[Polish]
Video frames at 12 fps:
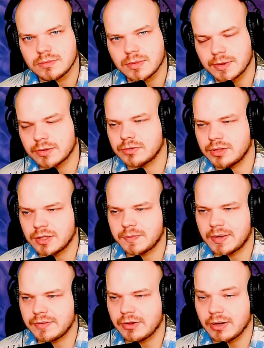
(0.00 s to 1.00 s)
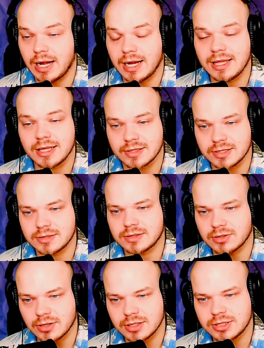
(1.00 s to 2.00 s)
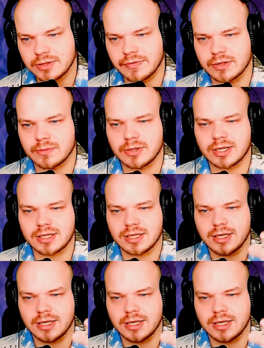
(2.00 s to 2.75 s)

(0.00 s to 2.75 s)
Po prostu nie sprawdziły, ale ja się trochę dziwię, no bo jak